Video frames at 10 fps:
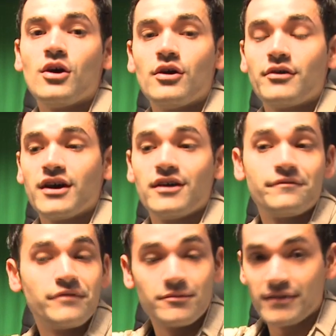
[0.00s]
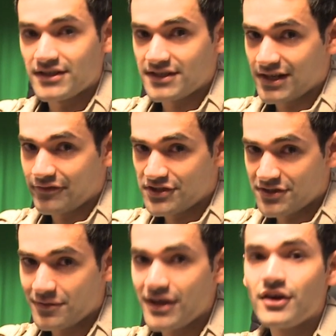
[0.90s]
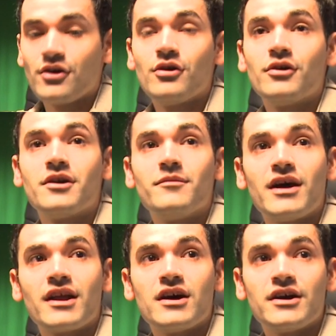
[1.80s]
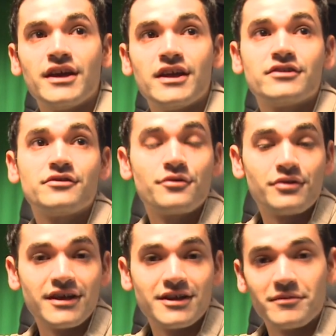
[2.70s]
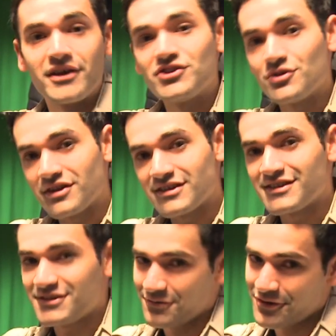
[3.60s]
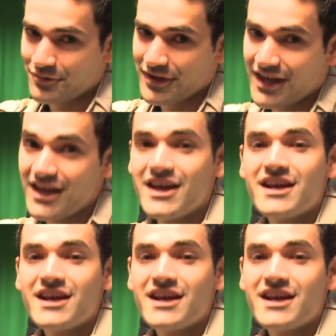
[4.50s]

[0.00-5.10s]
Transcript: और फिल्म एंड टेलीविज़न में और हमारा एक रूटी हिल में एक छोटा सा स्टूडियो भी है